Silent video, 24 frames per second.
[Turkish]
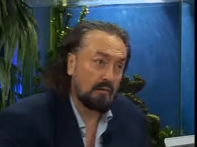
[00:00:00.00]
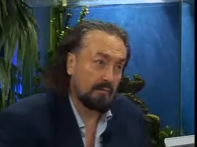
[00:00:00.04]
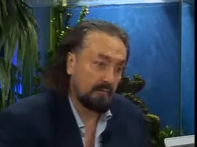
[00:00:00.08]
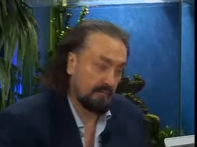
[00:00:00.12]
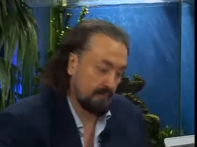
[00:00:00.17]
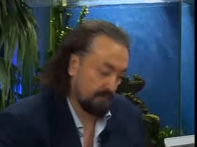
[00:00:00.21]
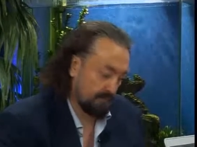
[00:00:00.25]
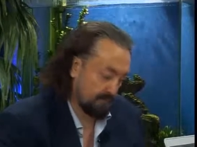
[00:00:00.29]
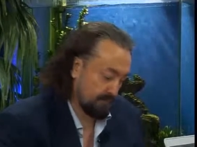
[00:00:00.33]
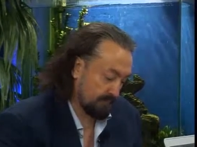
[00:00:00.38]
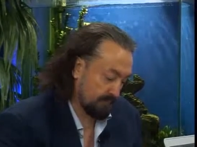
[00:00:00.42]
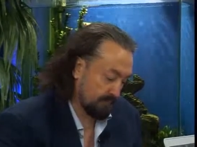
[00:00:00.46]

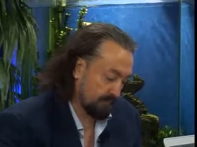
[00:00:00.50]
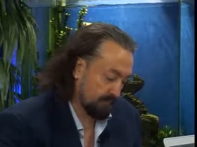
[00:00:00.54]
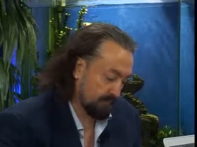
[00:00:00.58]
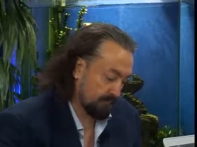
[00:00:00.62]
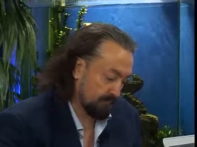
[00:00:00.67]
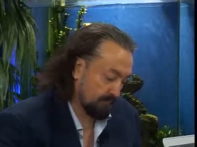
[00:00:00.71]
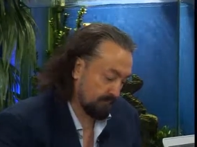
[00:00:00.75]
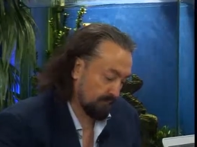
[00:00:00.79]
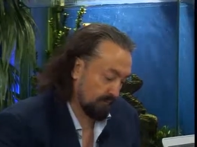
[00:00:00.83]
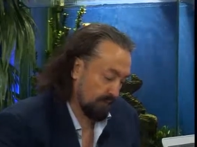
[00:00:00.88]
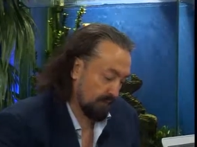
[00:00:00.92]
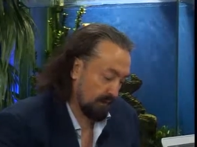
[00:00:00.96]
Maşallah.
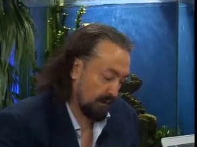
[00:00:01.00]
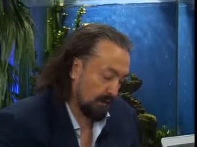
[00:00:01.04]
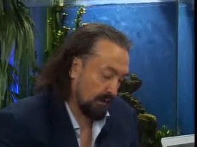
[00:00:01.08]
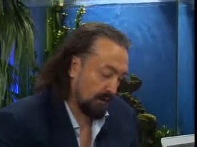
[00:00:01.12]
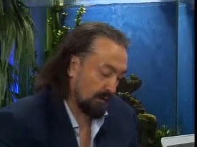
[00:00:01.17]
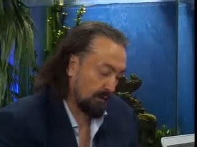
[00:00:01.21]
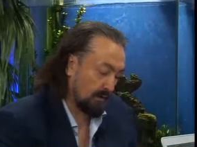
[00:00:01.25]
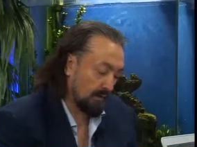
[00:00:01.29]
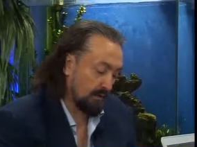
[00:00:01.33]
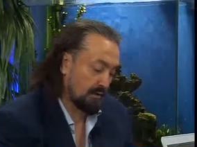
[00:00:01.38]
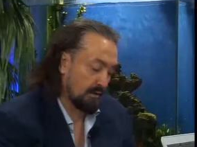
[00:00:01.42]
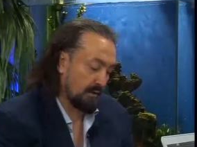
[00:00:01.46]

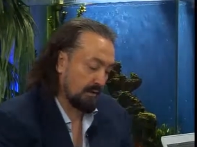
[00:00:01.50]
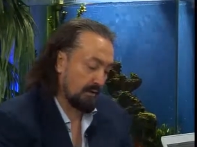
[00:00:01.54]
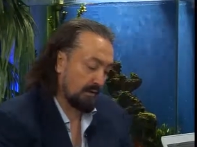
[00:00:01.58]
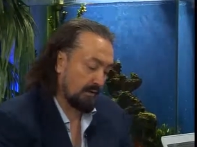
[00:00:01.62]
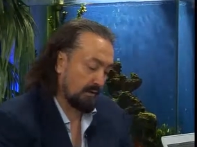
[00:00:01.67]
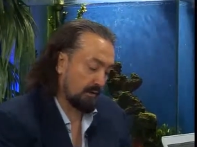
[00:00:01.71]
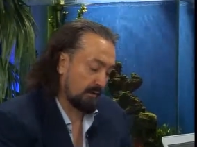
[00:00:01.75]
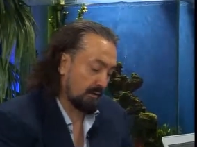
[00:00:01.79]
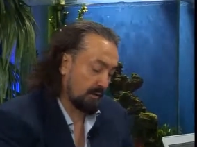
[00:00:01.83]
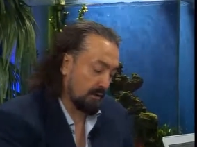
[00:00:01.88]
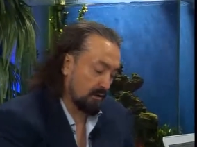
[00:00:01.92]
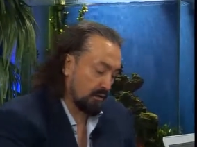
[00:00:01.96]
Allah
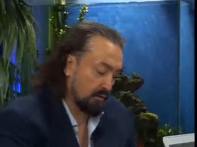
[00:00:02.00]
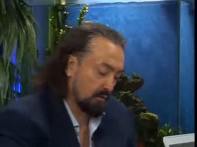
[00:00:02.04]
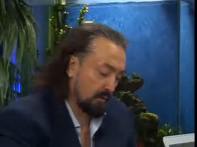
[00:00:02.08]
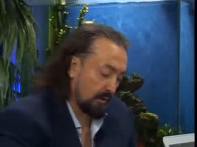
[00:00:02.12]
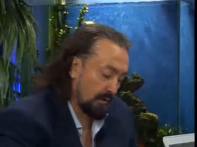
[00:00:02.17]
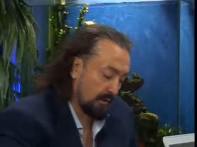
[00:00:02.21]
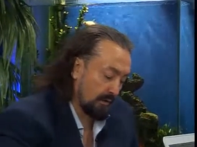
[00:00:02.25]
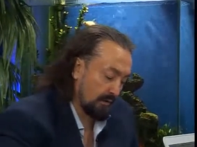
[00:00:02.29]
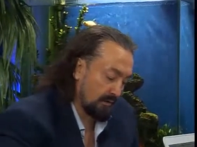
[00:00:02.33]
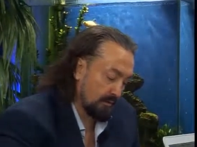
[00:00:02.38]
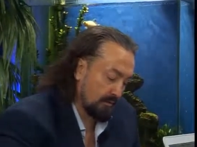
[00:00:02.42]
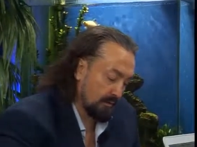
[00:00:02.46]
cennette
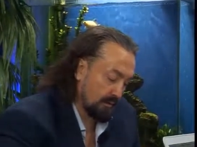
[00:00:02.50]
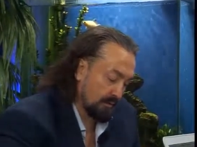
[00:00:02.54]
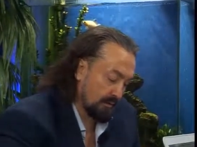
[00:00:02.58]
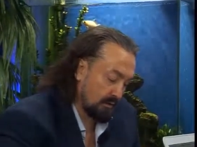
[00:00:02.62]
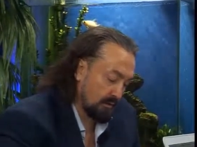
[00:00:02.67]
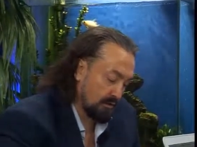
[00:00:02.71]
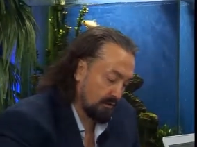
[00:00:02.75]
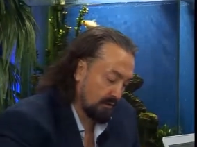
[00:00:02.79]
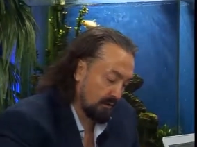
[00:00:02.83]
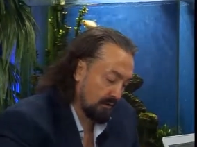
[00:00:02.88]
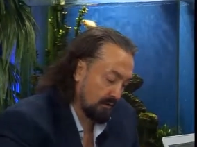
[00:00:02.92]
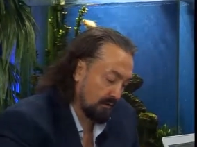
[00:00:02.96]
tanışmayı nasip
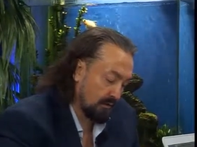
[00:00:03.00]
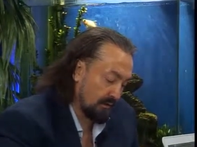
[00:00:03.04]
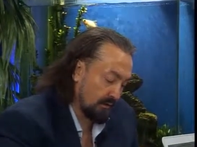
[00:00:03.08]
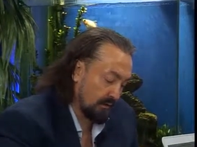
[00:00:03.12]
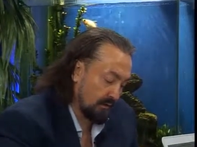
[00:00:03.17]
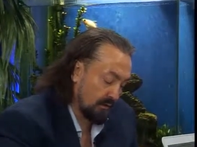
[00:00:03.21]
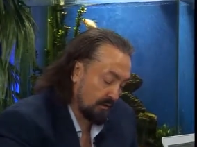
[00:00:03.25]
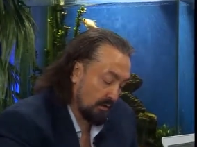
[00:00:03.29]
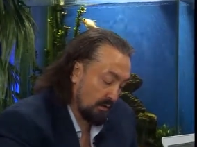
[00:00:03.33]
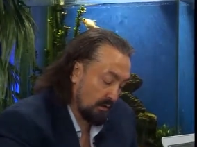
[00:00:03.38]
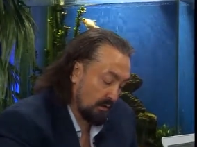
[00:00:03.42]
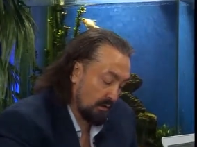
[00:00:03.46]
etsin
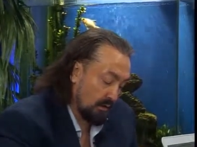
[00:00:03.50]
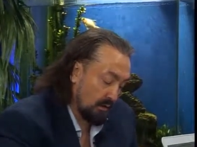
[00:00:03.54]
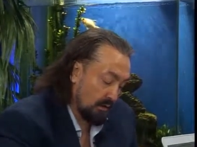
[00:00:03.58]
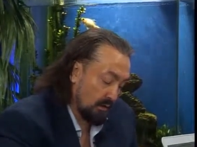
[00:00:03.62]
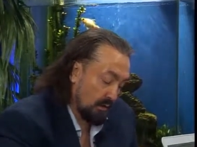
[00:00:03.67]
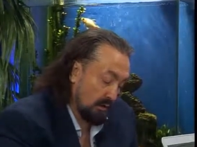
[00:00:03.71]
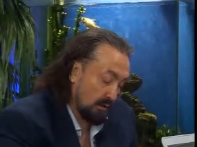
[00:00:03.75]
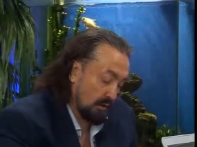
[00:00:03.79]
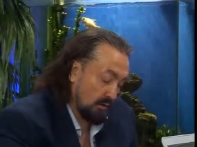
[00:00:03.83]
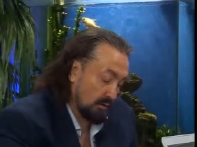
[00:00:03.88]
inşallah. İnşallah.